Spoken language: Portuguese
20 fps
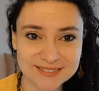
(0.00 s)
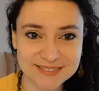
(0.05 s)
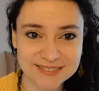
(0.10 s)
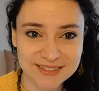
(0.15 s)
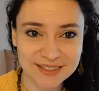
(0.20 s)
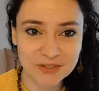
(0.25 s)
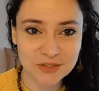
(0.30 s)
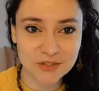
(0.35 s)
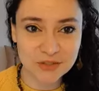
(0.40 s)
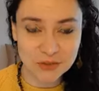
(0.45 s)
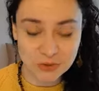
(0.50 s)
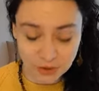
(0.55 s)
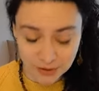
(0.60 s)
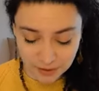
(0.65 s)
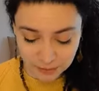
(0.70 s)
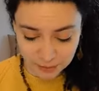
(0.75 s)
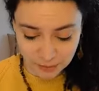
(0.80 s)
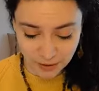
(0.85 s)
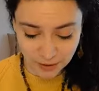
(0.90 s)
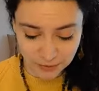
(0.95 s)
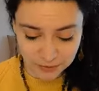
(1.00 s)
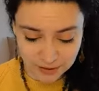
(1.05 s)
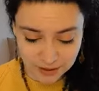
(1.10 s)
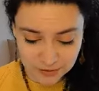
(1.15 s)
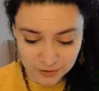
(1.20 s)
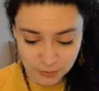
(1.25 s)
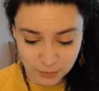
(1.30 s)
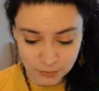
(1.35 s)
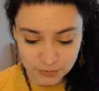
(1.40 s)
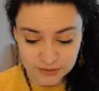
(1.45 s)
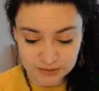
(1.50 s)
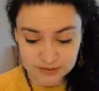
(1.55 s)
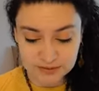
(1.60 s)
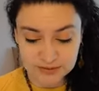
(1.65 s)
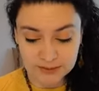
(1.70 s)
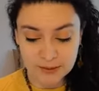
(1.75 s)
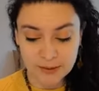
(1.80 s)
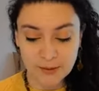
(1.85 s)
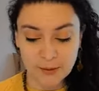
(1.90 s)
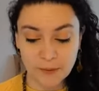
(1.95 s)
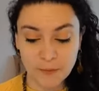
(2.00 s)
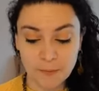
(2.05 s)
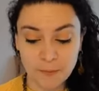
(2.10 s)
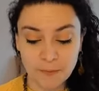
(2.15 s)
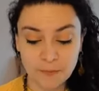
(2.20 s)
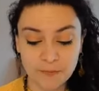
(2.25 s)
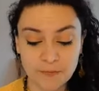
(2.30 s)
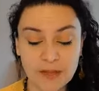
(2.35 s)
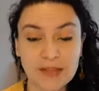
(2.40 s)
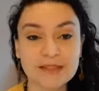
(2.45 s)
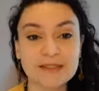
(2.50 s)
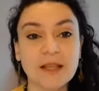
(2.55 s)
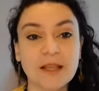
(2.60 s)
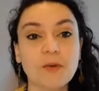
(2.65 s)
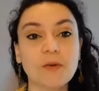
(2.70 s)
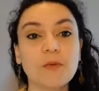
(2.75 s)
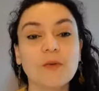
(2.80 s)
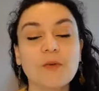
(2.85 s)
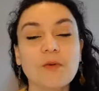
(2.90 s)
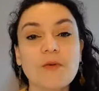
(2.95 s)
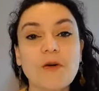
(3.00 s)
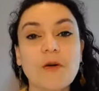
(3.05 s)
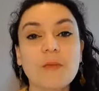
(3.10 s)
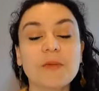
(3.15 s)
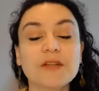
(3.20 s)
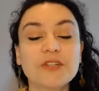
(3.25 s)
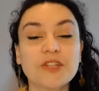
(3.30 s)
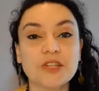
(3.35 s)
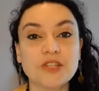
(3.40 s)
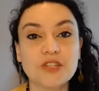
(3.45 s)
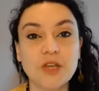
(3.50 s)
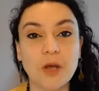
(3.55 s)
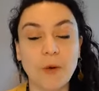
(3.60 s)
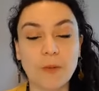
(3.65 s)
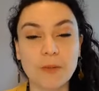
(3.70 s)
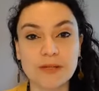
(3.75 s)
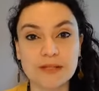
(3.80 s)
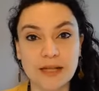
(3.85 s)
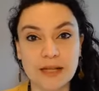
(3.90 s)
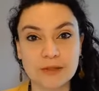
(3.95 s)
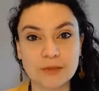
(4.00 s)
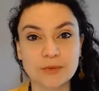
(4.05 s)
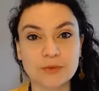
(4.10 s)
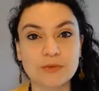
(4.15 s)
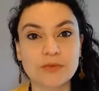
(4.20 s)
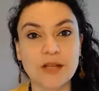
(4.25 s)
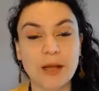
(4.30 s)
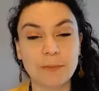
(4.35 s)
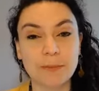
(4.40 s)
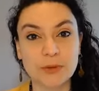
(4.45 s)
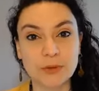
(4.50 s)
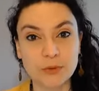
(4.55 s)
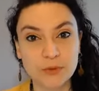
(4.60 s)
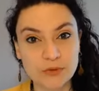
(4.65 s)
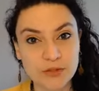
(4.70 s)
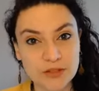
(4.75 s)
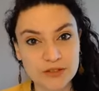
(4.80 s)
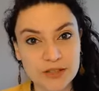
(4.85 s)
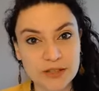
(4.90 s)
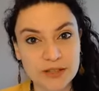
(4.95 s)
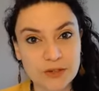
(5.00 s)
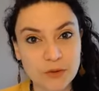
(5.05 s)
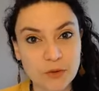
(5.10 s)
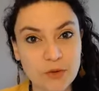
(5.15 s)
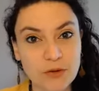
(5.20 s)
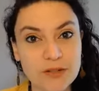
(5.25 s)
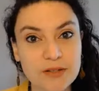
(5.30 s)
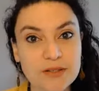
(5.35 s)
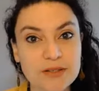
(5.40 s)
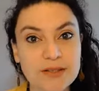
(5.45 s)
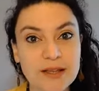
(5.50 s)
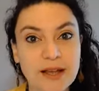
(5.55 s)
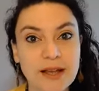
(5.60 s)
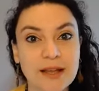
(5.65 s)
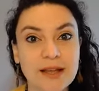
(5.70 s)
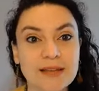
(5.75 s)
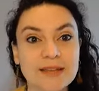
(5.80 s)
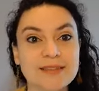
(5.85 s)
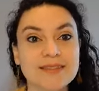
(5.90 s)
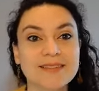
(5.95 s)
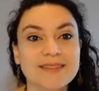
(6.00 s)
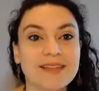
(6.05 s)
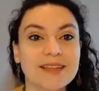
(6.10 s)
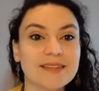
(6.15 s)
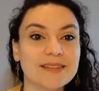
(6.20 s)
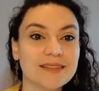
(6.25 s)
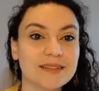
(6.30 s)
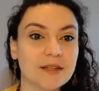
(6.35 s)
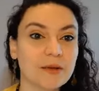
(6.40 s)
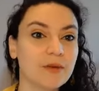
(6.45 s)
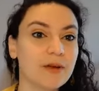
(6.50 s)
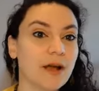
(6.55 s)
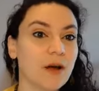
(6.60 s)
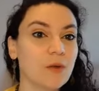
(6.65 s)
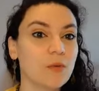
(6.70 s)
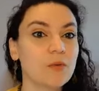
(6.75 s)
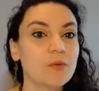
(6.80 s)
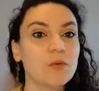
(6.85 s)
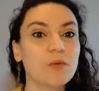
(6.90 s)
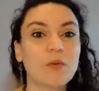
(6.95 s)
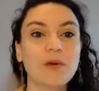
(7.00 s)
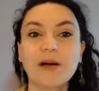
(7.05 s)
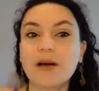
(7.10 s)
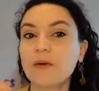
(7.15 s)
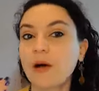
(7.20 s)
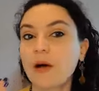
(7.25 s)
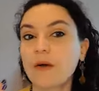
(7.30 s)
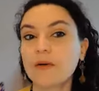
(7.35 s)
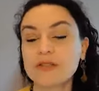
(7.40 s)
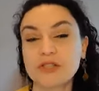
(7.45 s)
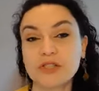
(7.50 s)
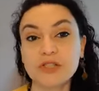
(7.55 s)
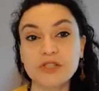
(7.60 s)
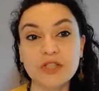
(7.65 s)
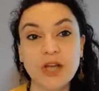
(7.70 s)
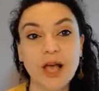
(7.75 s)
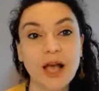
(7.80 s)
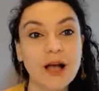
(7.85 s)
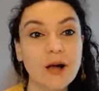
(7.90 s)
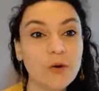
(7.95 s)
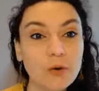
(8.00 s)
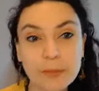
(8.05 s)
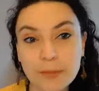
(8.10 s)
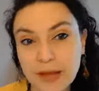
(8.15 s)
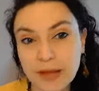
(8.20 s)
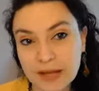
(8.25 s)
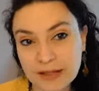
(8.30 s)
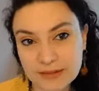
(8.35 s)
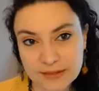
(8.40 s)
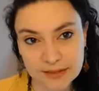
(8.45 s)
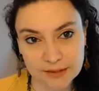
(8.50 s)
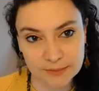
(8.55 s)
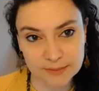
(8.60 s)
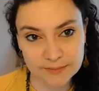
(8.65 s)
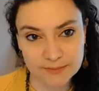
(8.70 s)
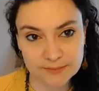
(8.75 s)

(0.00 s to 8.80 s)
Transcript: que a gente olha pro alto e acha bonita. Então, como ele já tinha comentado nos capítulos anteriores, a resistência não é algo com a qual a gente argumenta.